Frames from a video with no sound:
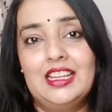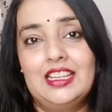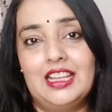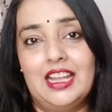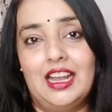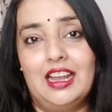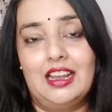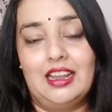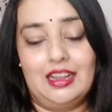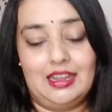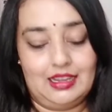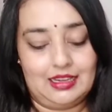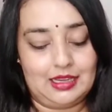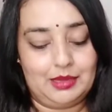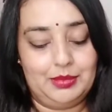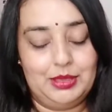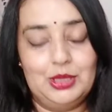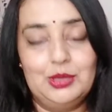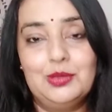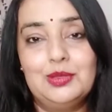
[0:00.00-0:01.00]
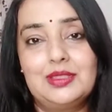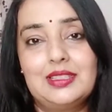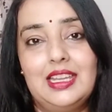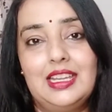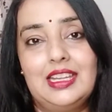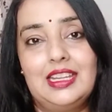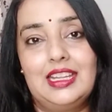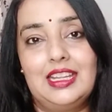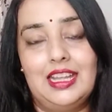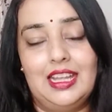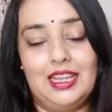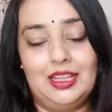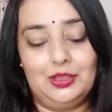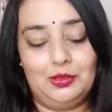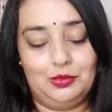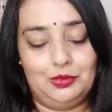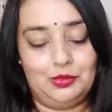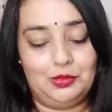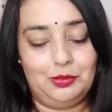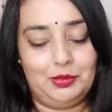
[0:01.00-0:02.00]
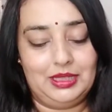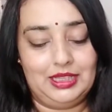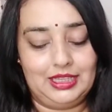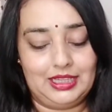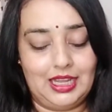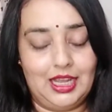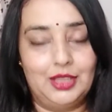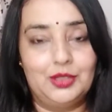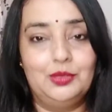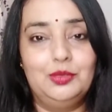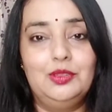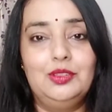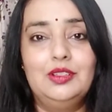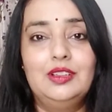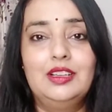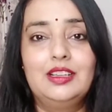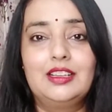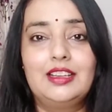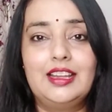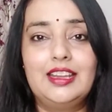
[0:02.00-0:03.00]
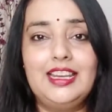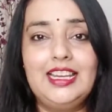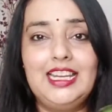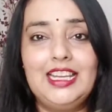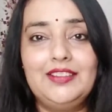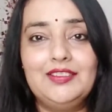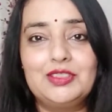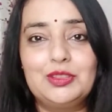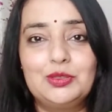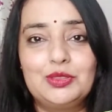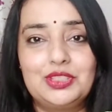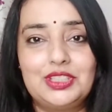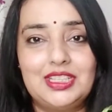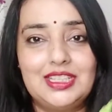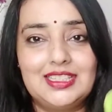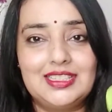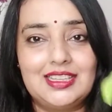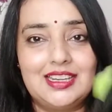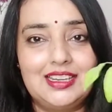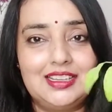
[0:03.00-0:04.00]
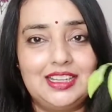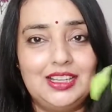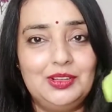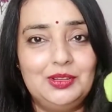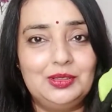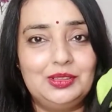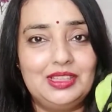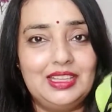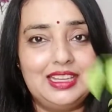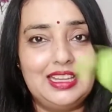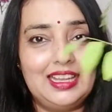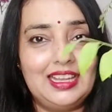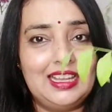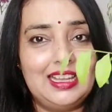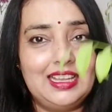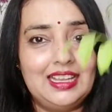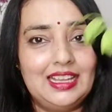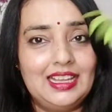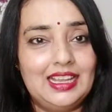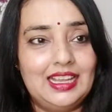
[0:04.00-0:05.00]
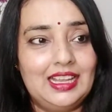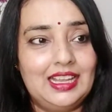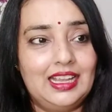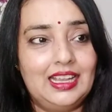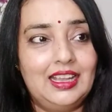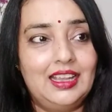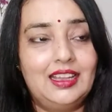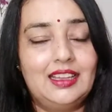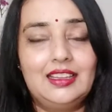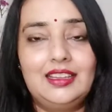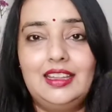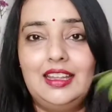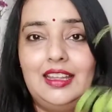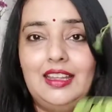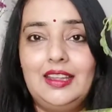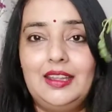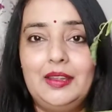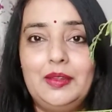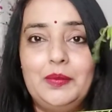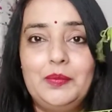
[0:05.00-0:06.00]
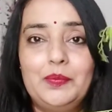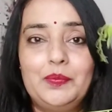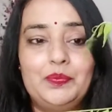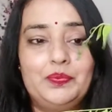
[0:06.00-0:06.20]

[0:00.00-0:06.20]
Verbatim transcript: या कभी यूज़ नहीं किए हैं तो उनको मैं दिखा दूँ करी लीव्स कुछ इस तरह के होते हैं ये